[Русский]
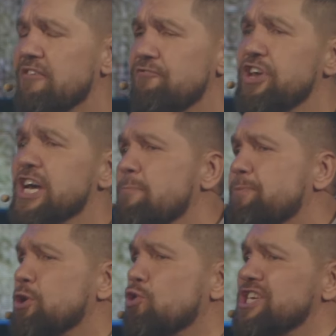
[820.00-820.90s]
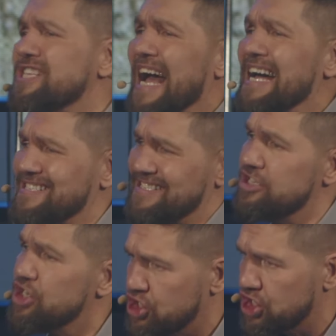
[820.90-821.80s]
Вера приходит от
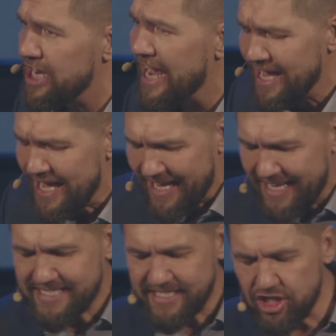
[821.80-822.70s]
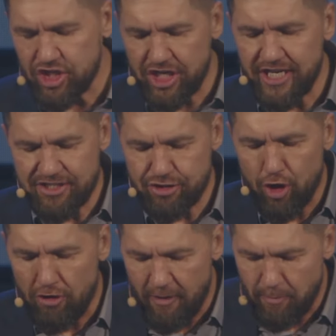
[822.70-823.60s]
слышания и слышания
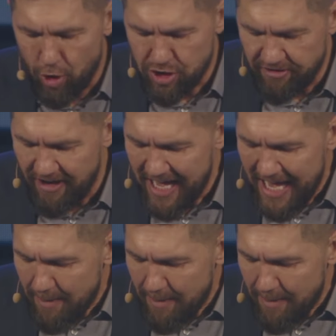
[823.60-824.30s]
Слова Божьего.